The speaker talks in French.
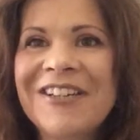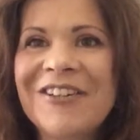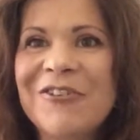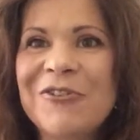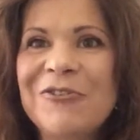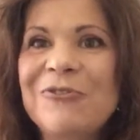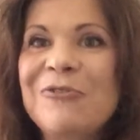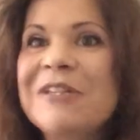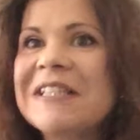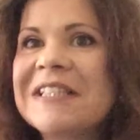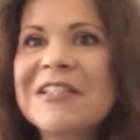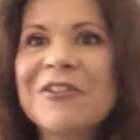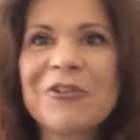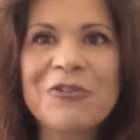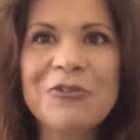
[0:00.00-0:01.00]
Euh, nous les
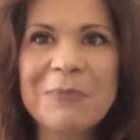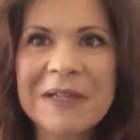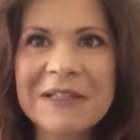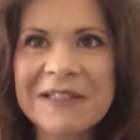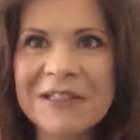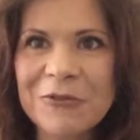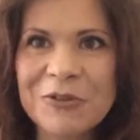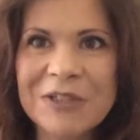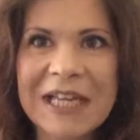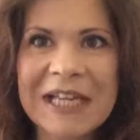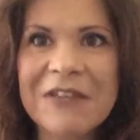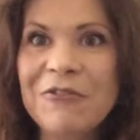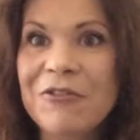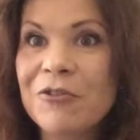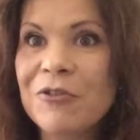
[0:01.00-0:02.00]
êtres humains ça nous
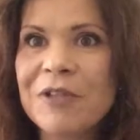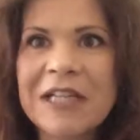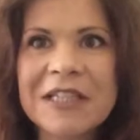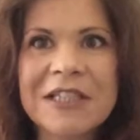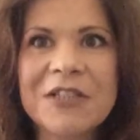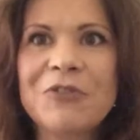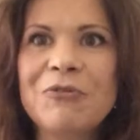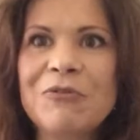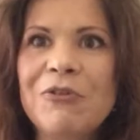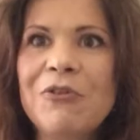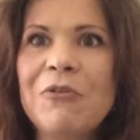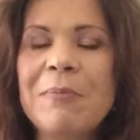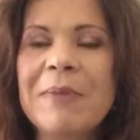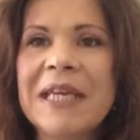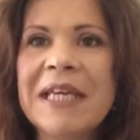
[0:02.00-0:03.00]
arrive de nager sous
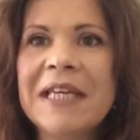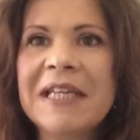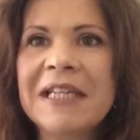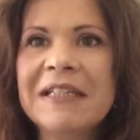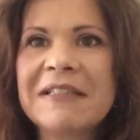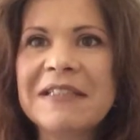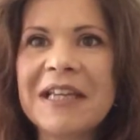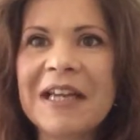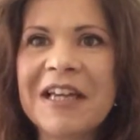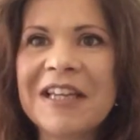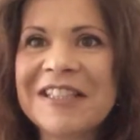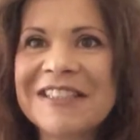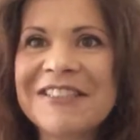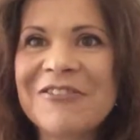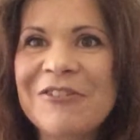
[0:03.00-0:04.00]
l'eau mais un,
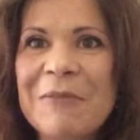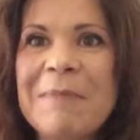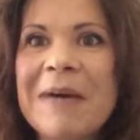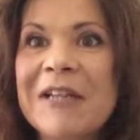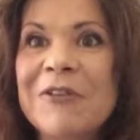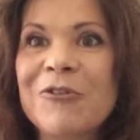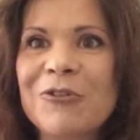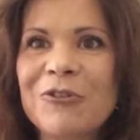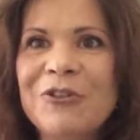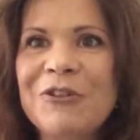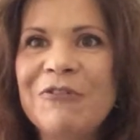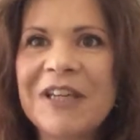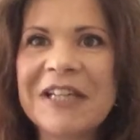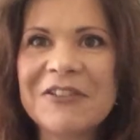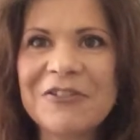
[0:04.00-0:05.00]
ce n'est pas notre
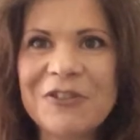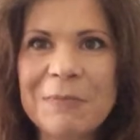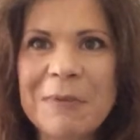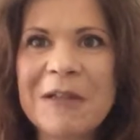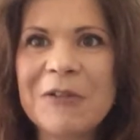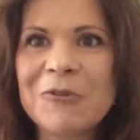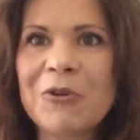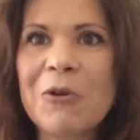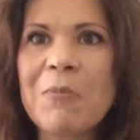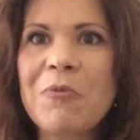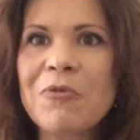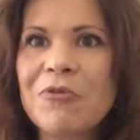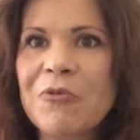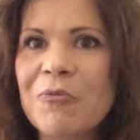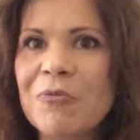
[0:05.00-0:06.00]
univers, ce n'est pas notre
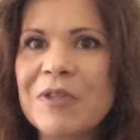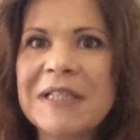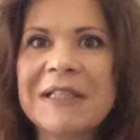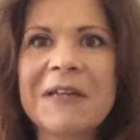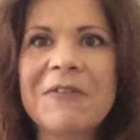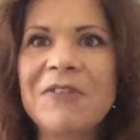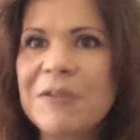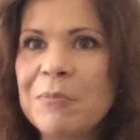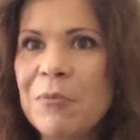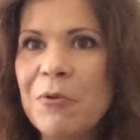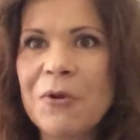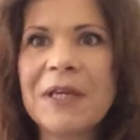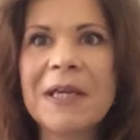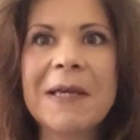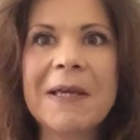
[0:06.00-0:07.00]
monde, on est très vite
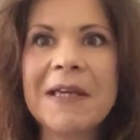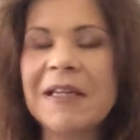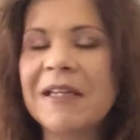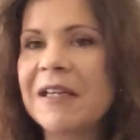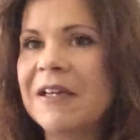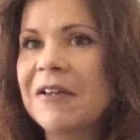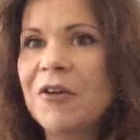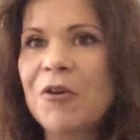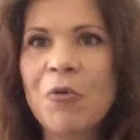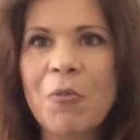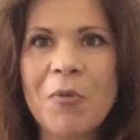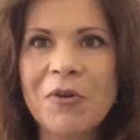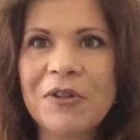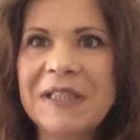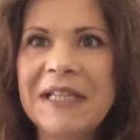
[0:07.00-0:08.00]
bloqué, on
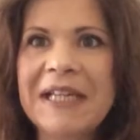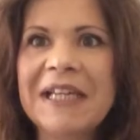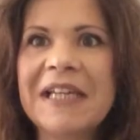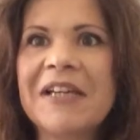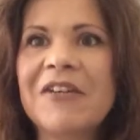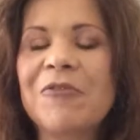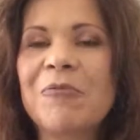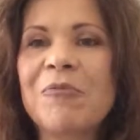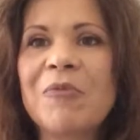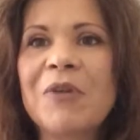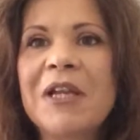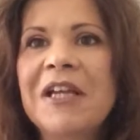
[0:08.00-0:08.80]
manque d'air, on